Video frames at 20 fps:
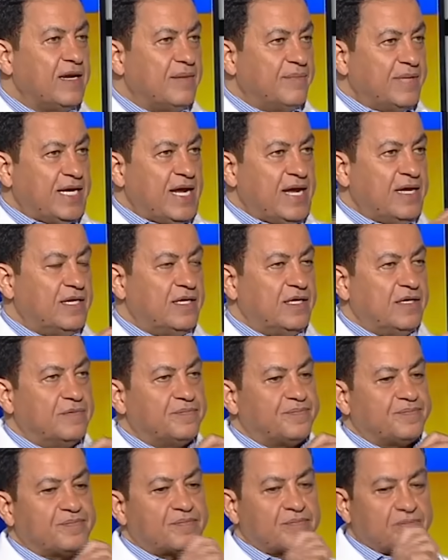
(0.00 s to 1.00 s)
أنا برأيي
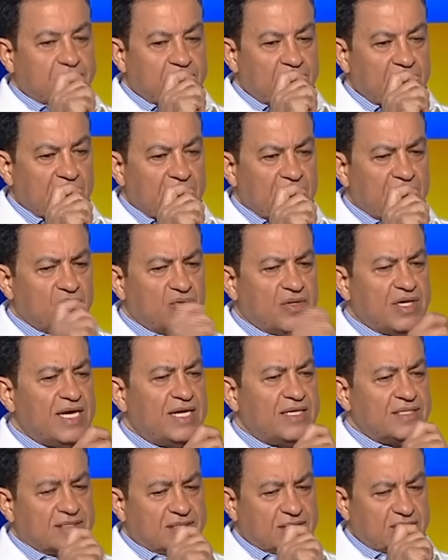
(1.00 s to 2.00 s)
أنه
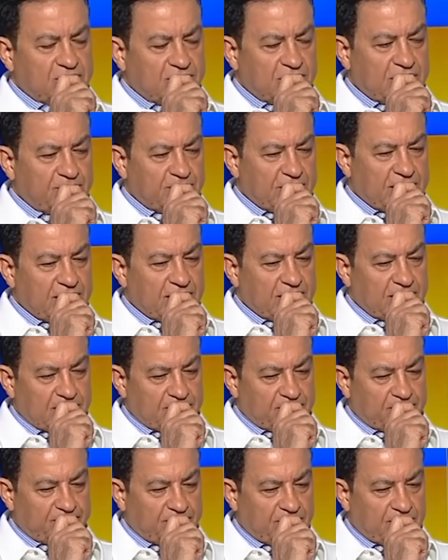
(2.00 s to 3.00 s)
الناس يمكن
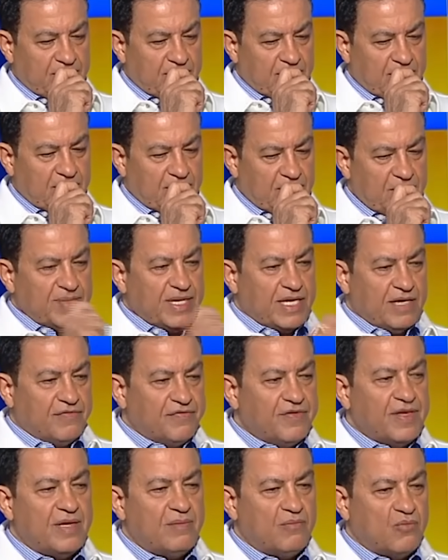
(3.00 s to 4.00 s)
يمكن
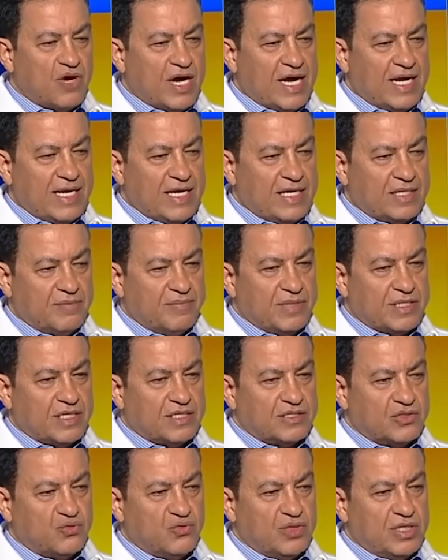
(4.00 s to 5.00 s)
في مغالاة
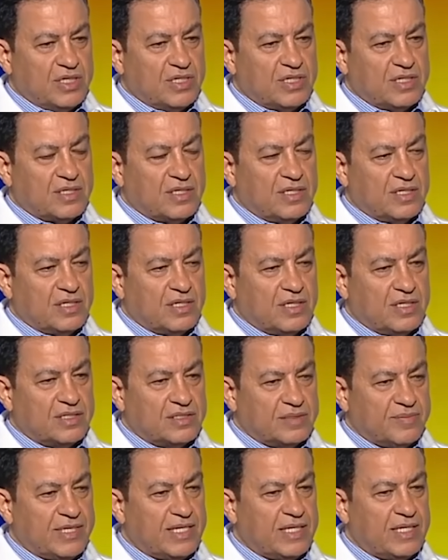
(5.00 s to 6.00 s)
بتصوير
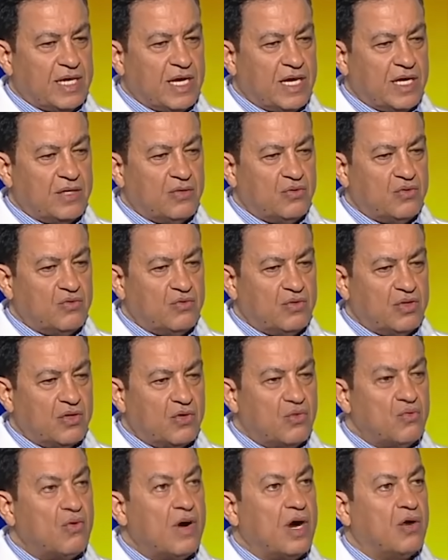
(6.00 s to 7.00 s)
حزب الله أنه هو
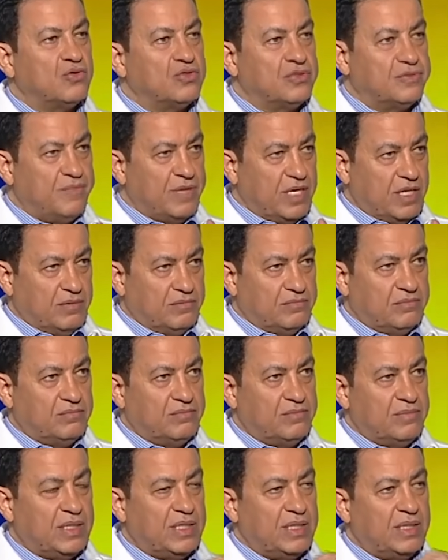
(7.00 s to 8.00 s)
قوة عظمى
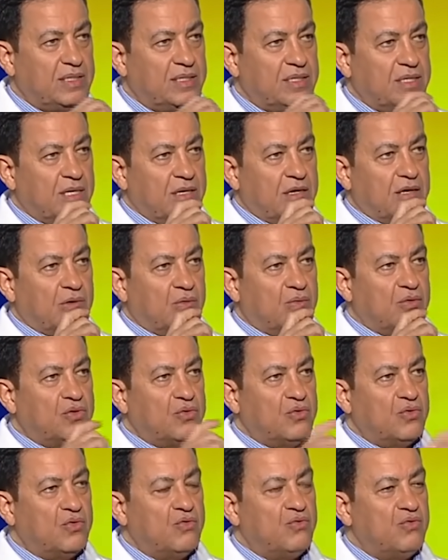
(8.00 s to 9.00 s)
إيه؟
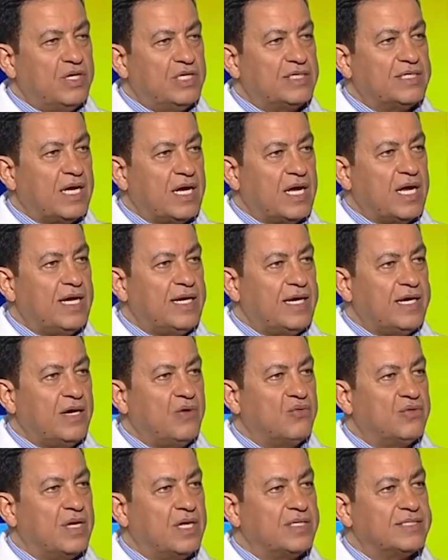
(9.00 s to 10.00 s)
وانه هو اذا قال انا
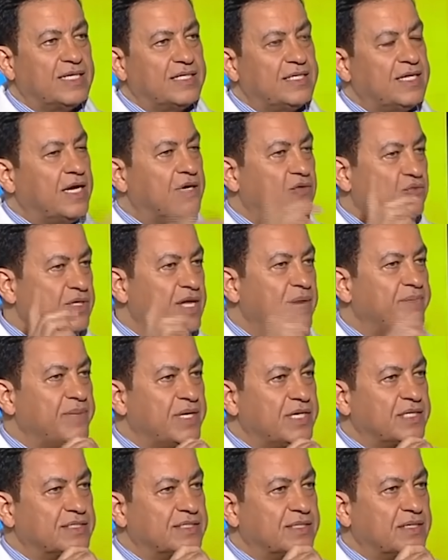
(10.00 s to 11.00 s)
استطيع ان
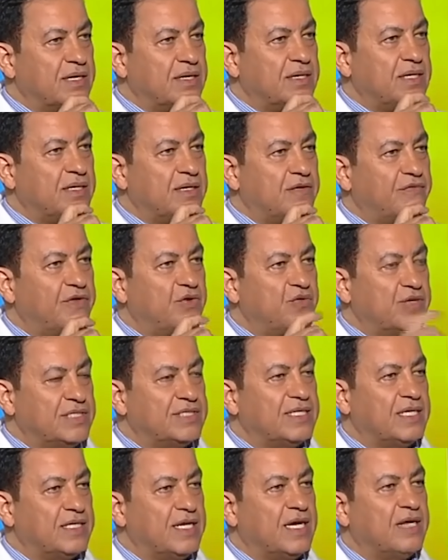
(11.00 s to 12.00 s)
ادمر اسرائيل فهو
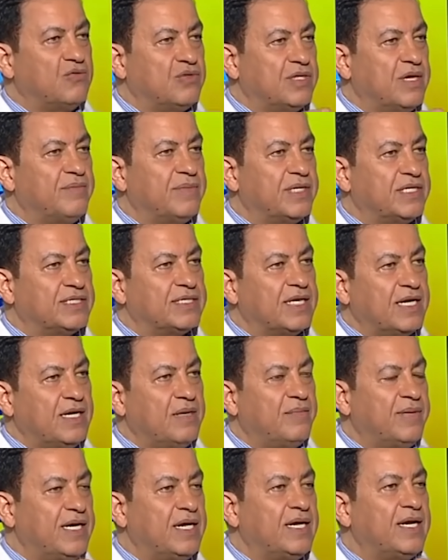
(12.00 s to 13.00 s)
يستطيع ان يدمر
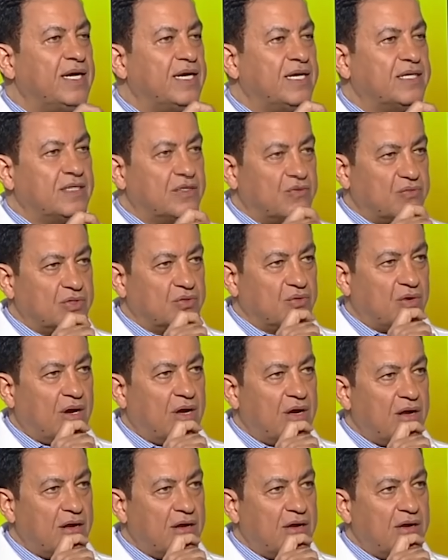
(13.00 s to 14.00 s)
اسرائيل بين ليله
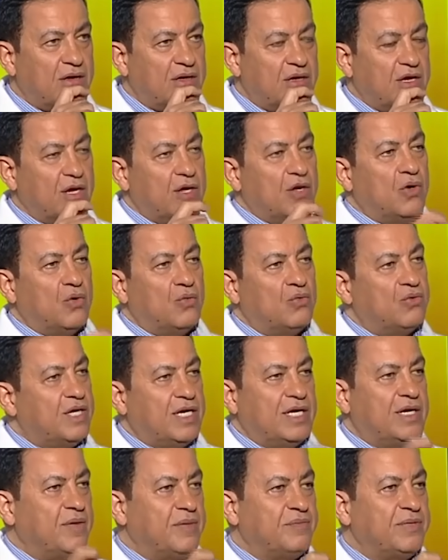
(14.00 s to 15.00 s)
وضحاها
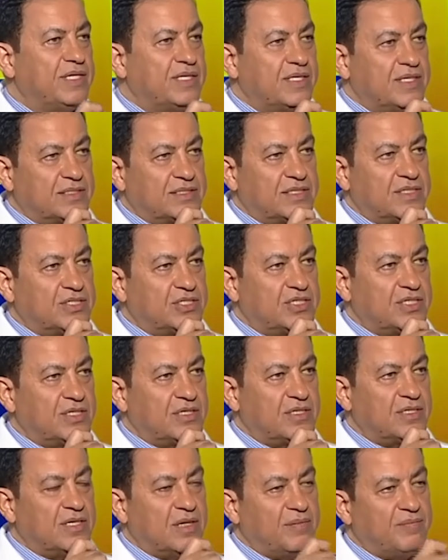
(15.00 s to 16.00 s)
ونحن ما بيصير شيء،
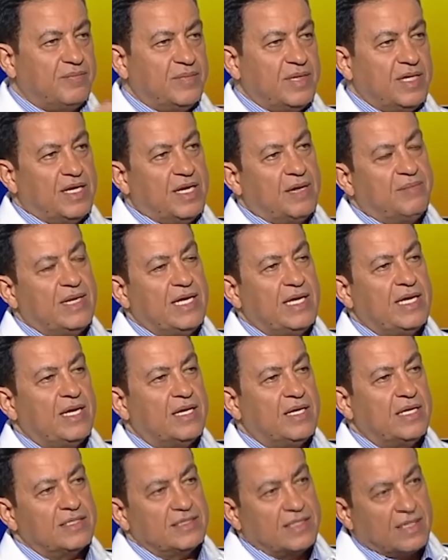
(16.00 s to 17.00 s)
طيب نحن عم نحكي
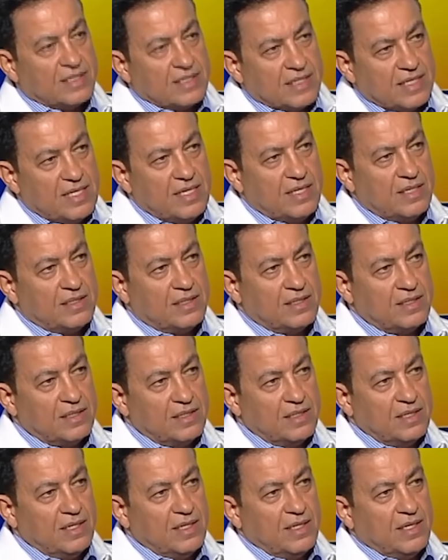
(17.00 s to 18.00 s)
عن اساطيل
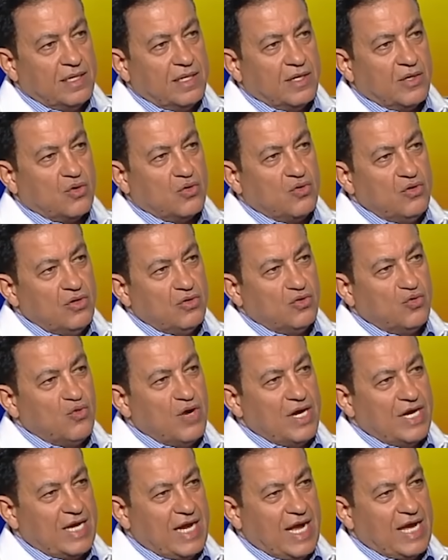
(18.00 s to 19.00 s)
كل
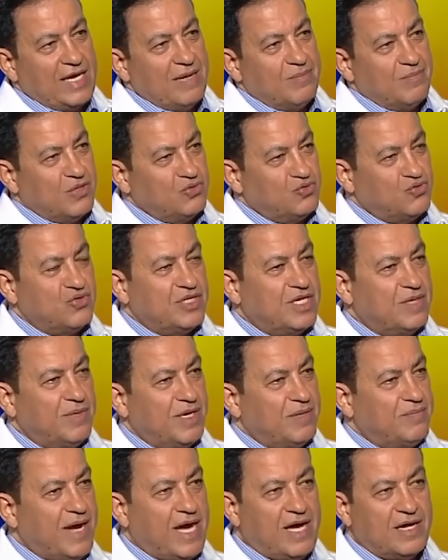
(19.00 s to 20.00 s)
دول العالم موجودة
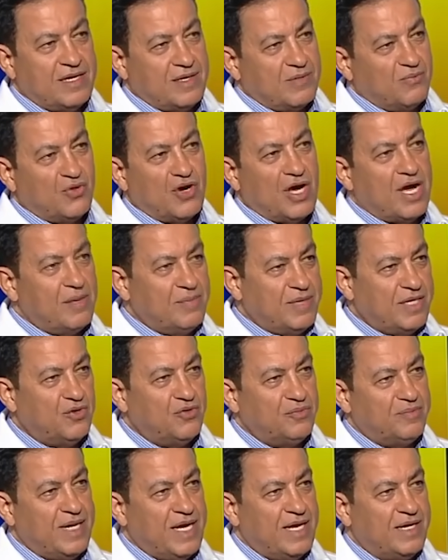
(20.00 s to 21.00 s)
بالبحر مقابل
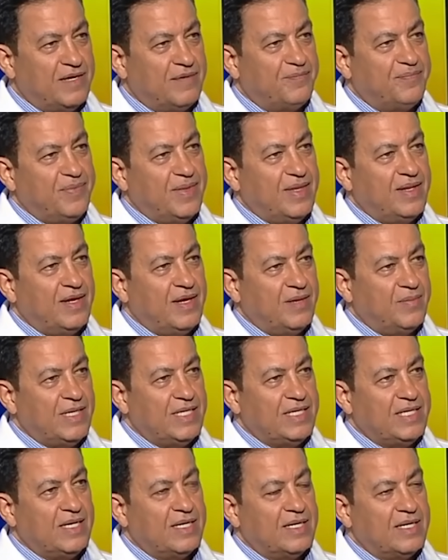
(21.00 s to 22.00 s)
لبنان
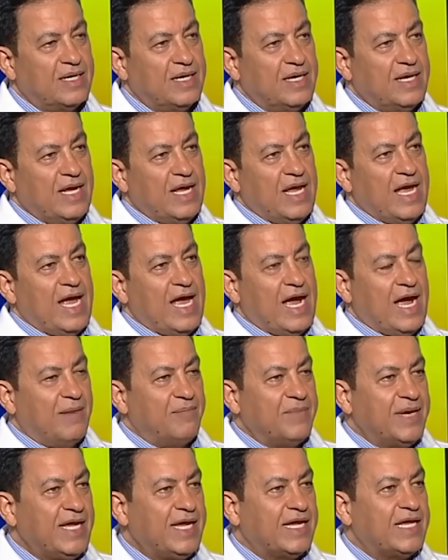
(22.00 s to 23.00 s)
عمليا
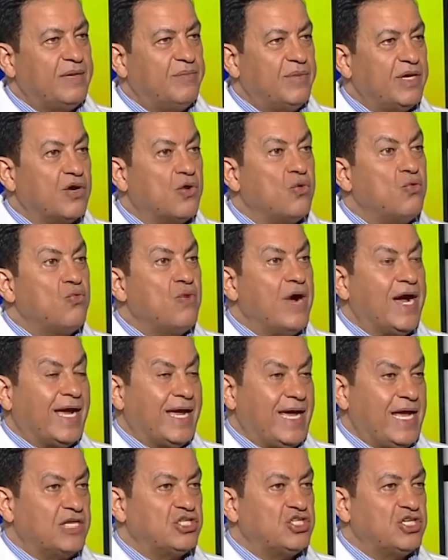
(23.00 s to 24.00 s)
عم نحكي بقوة
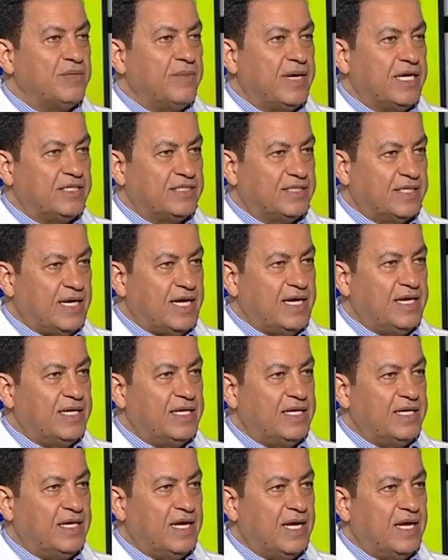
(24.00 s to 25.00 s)
غاشمة
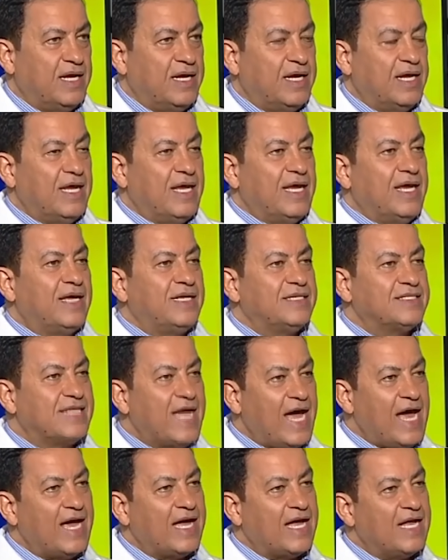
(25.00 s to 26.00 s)
إسرائيلية
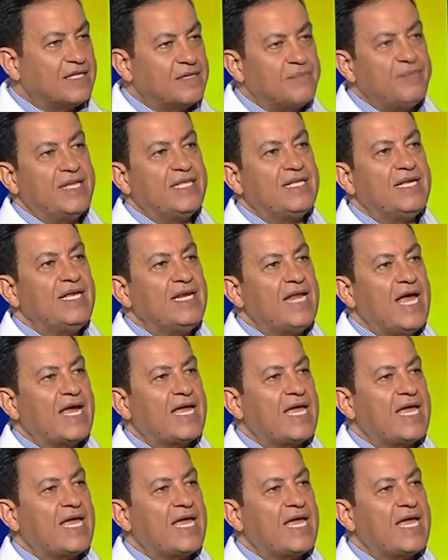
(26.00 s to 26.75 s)
سحقت مدينة